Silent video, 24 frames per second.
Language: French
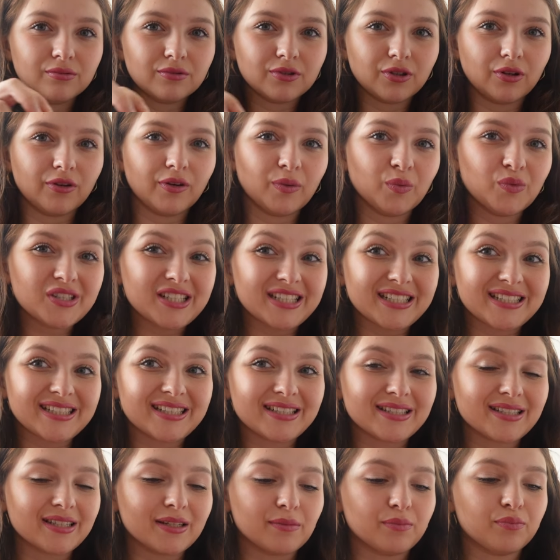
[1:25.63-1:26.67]
Genre vraiment, j'ai
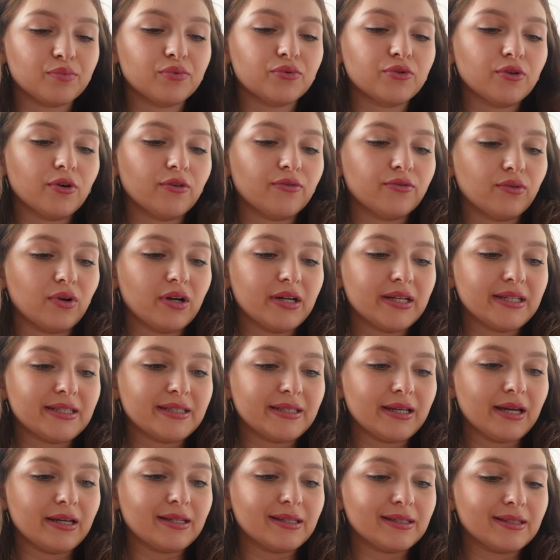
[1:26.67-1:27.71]
testé plusieurs fois et
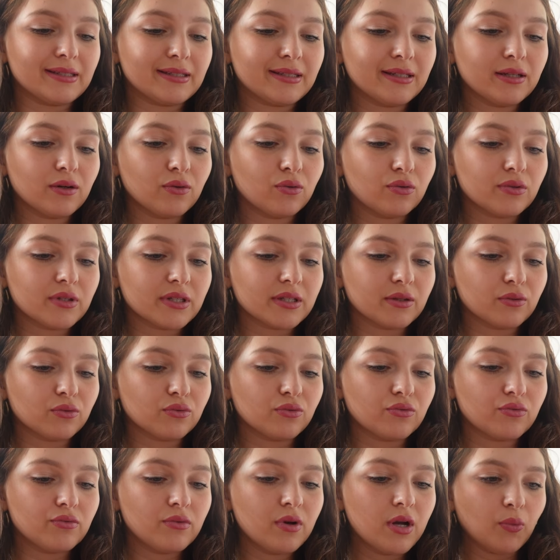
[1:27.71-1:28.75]
ça a zéro, zéro
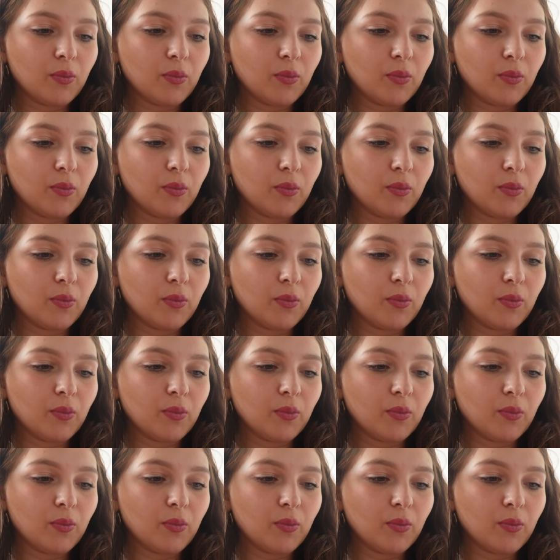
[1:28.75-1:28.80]
goût.